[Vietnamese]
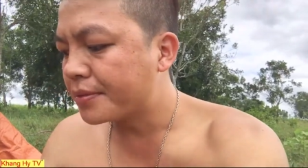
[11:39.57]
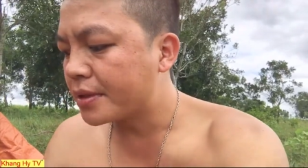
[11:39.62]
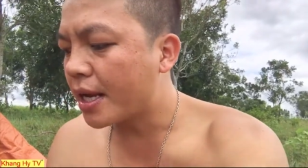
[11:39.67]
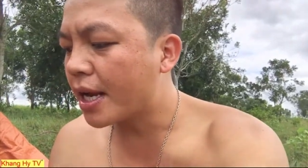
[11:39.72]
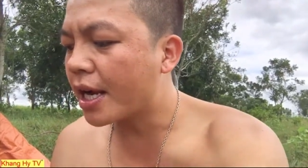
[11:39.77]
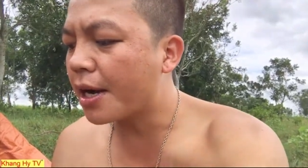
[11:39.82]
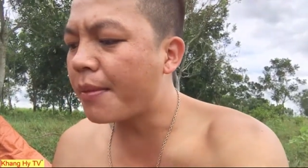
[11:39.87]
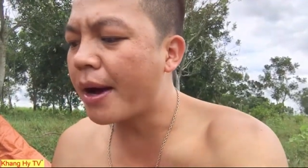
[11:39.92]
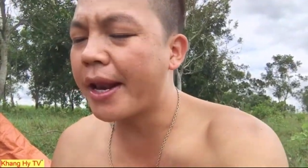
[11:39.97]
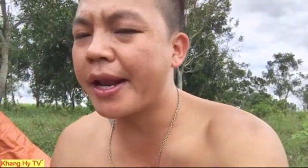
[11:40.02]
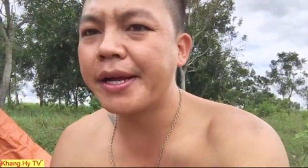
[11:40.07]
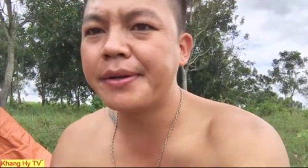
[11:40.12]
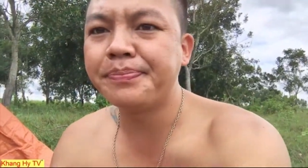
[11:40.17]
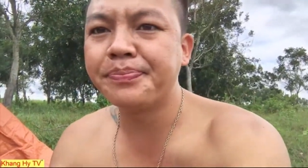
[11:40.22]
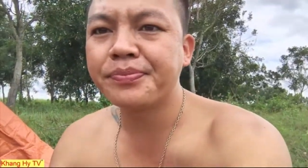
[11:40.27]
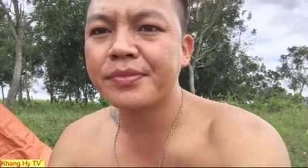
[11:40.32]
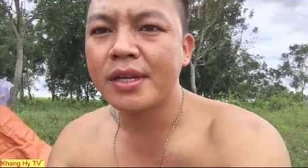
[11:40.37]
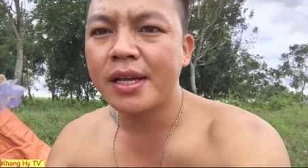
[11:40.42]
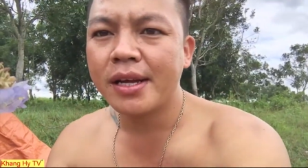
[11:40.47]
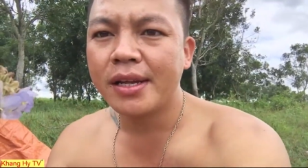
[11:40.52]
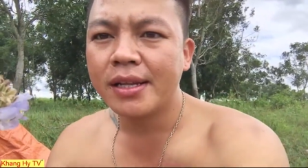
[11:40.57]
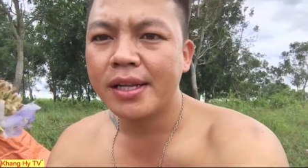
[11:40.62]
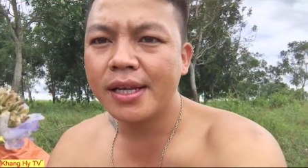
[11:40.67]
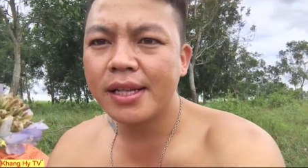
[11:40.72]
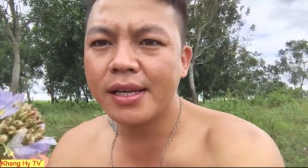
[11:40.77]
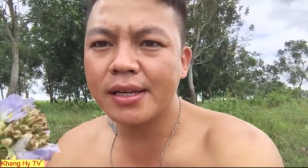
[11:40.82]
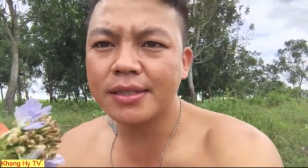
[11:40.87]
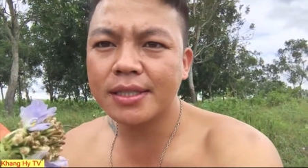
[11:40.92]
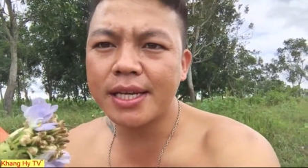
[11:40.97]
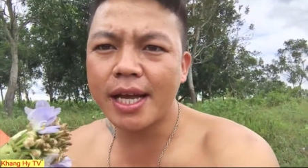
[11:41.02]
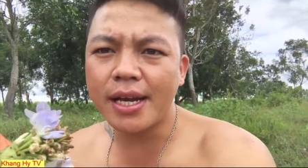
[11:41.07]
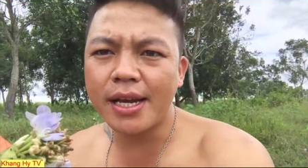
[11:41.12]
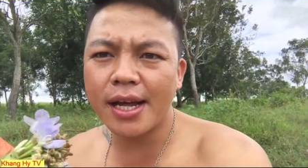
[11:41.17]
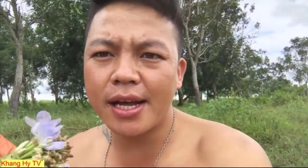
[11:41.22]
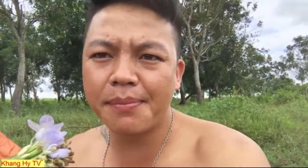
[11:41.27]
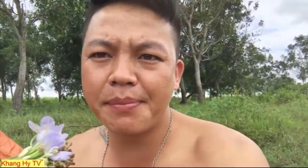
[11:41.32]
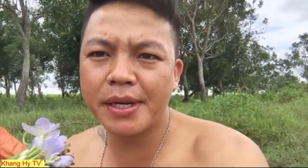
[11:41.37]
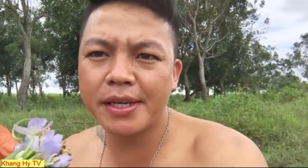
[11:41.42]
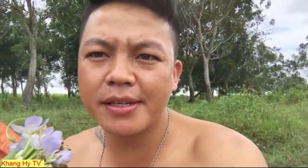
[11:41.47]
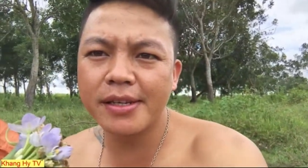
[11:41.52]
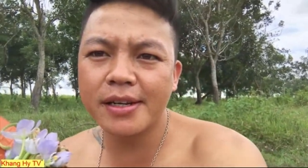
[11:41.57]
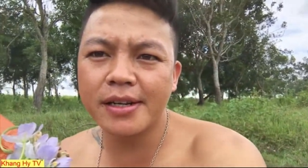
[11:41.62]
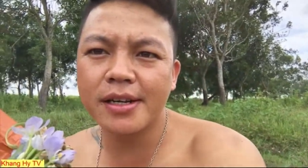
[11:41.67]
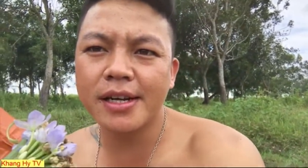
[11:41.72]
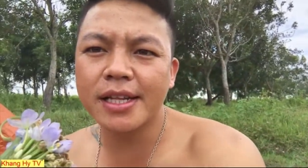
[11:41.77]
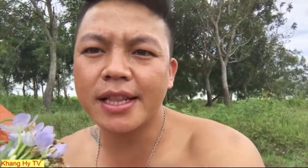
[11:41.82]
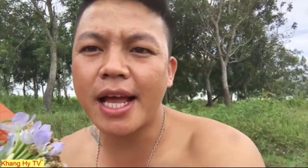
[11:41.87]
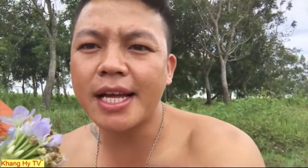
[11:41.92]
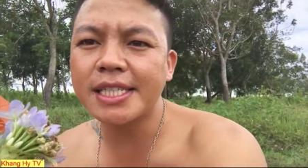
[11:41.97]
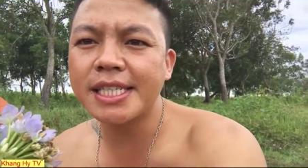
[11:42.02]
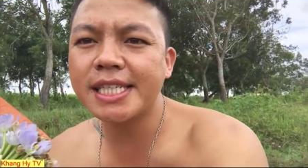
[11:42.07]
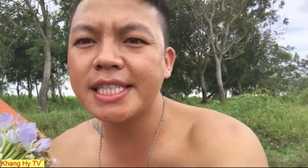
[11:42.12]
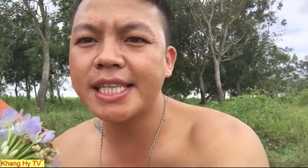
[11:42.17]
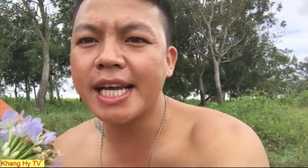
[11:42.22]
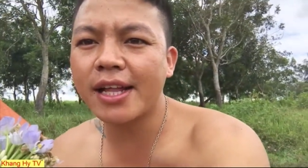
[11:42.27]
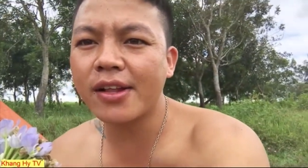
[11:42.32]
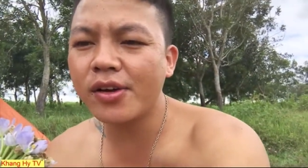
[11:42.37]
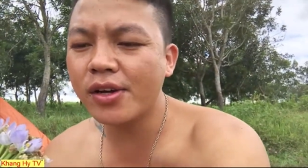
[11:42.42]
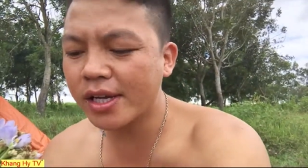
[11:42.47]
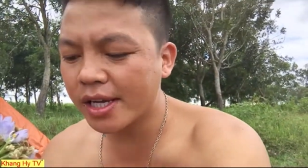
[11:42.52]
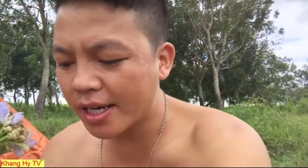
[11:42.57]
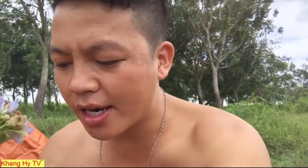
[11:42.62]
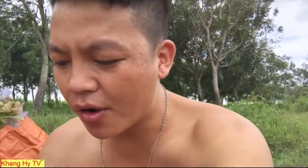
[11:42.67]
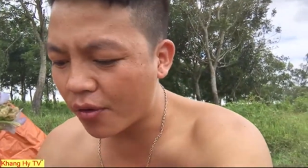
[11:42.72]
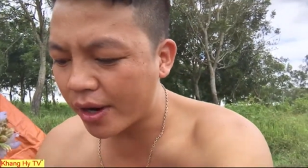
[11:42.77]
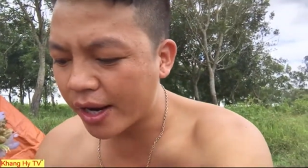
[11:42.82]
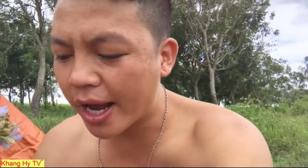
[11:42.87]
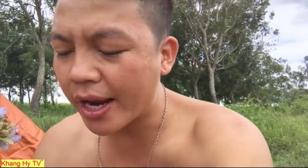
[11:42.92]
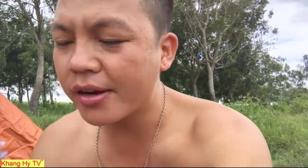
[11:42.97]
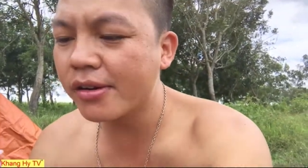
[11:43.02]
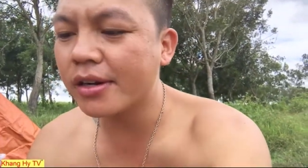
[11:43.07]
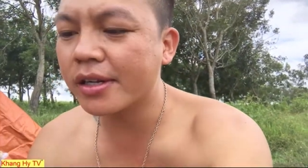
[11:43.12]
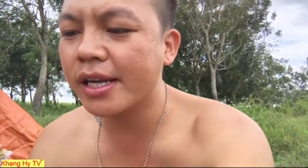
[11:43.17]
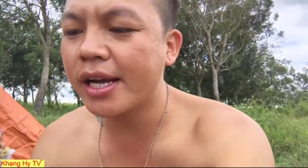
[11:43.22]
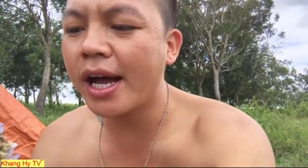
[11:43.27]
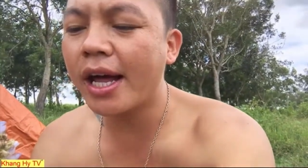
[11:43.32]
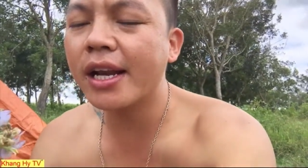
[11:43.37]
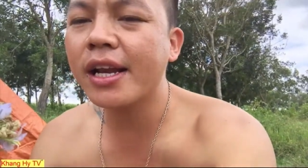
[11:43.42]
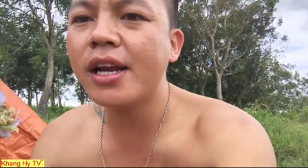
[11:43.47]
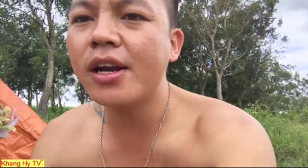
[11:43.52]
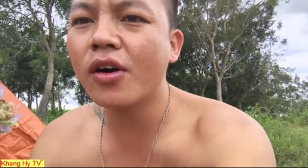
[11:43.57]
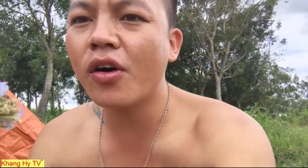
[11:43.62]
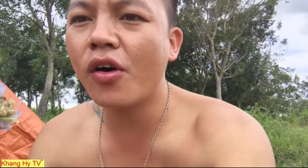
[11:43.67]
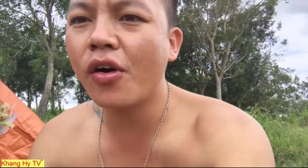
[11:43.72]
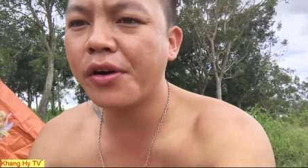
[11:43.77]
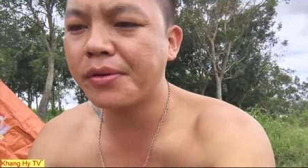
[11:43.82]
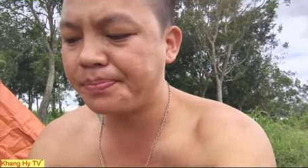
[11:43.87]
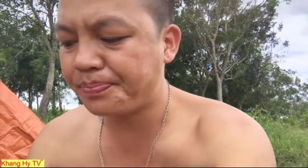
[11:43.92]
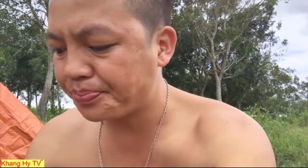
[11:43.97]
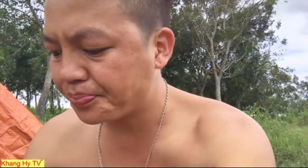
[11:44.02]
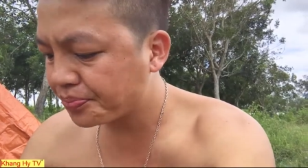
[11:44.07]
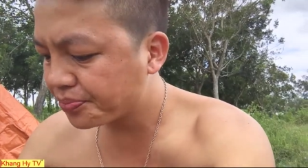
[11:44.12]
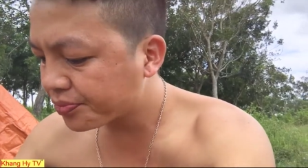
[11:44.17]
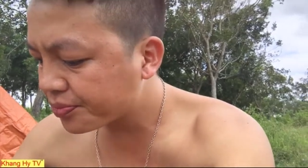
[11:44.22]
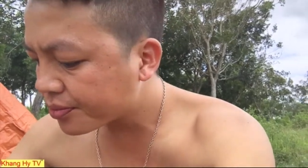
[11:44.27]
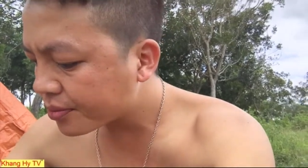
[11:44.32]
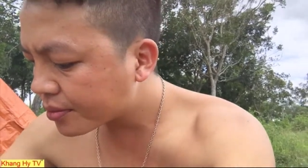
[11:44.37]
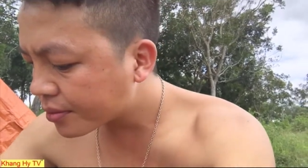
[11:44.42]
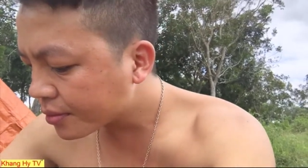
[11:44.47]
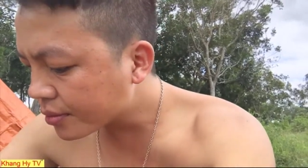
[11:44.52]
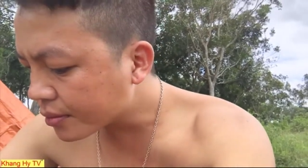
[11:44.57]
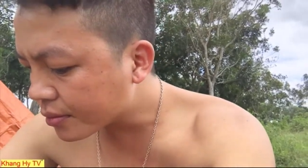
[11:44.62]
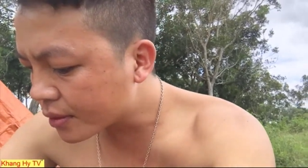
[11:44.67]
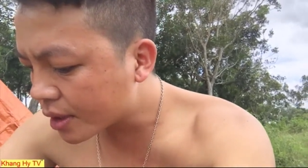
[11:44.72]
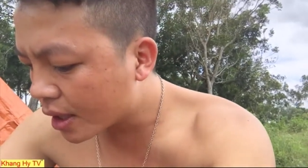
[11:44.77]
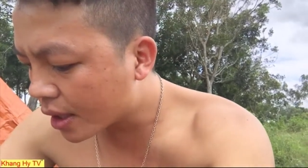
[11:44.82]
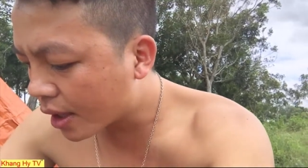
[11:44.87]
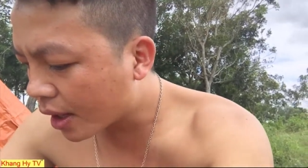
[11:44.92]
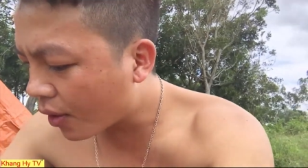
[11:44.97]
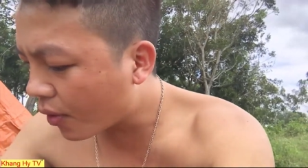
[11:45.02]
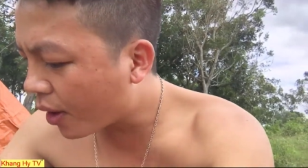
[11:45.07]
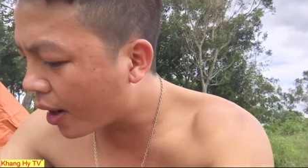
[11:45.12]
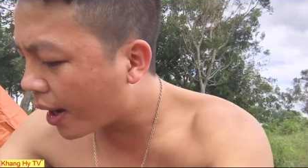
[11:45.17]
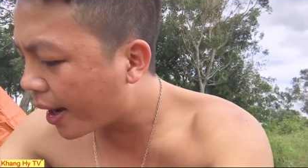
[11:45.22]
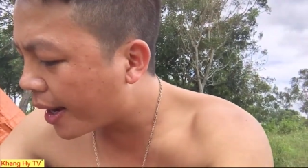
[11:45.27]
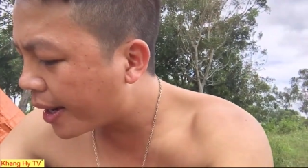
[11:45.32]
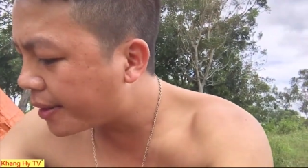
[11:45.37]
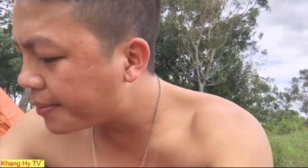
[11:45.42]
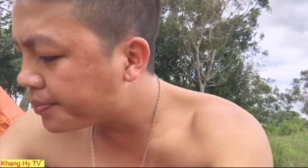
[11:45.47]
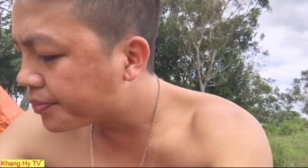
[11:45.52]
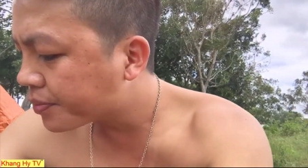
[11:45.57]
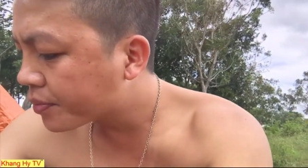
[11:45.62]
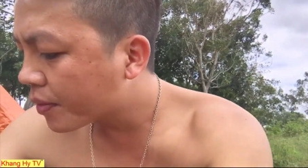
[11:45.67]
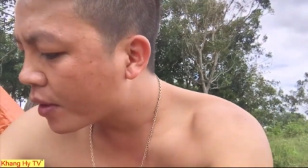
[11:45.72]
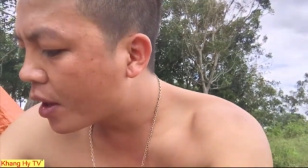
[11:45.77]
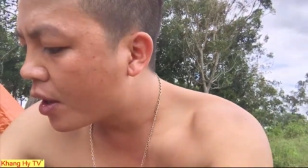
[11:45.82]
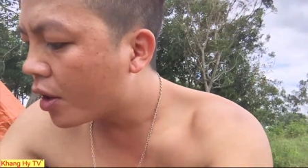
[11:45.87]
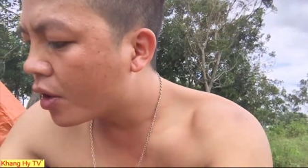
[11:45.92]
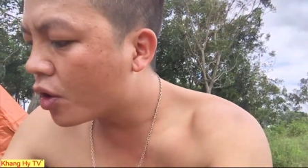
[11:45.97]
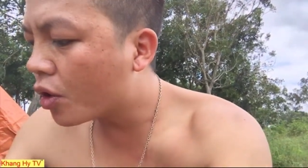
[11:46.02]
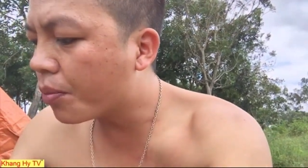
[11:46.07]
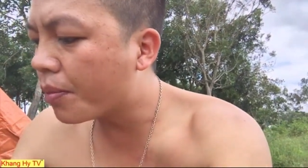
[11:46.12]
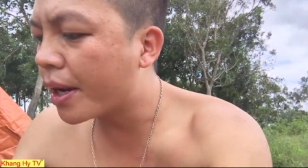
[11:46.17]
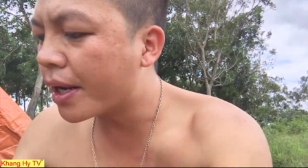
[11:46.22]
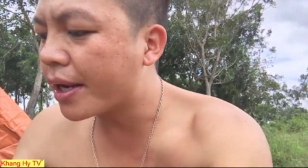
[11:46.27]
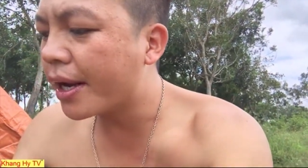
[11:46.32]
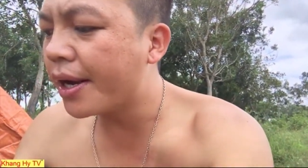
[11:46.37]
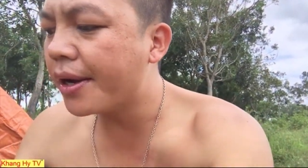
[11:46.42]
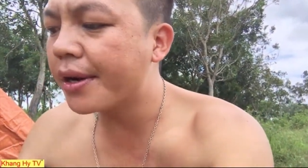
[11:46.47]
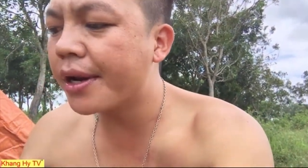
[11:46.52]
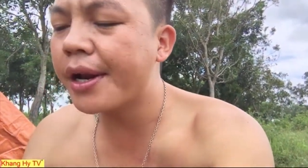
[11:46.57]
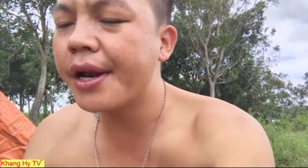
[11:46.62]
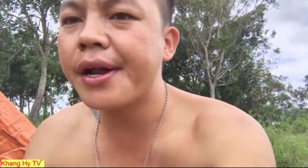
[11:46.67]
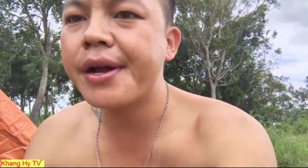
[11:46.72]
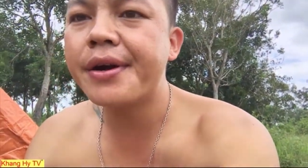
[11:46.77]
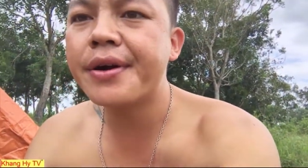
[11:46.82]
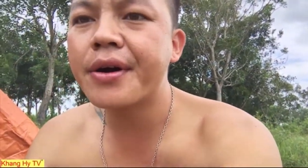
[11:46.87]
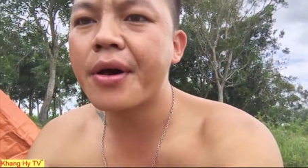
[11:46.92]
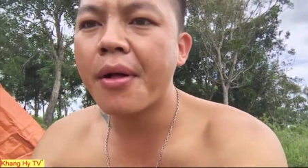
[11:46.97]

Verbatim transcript: đây các bạn này thì thực chất là mình được người ta chia sẻ thôi cái rau này ăn được nhá ăn rất là ngon rau uh, lục bình nhá đây này